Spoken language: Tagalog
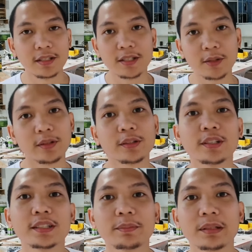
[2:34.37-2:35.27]
So, ang
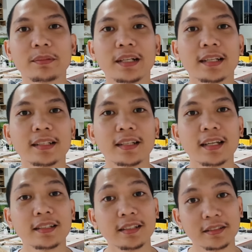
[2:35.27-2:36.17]
third tip naman natin
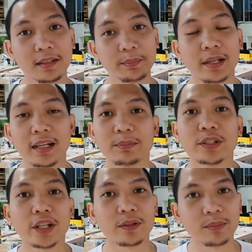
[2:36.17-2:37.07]
ay, syempre, alam
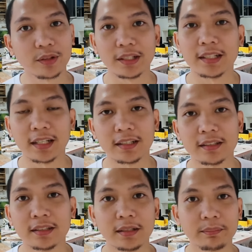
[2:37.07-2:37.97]
nyo na yung model ng
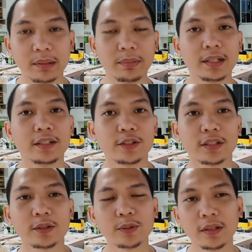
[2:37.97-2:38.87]
bibilhin nyo
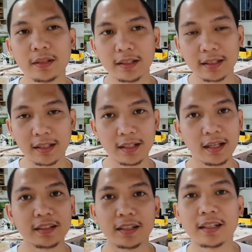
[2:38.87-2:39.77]
na tool.
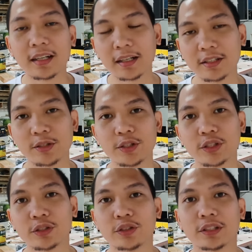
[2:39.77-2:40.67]
Kailangan,
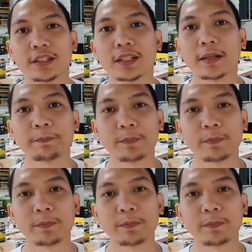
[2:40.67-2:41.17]
i-research nyo na siya.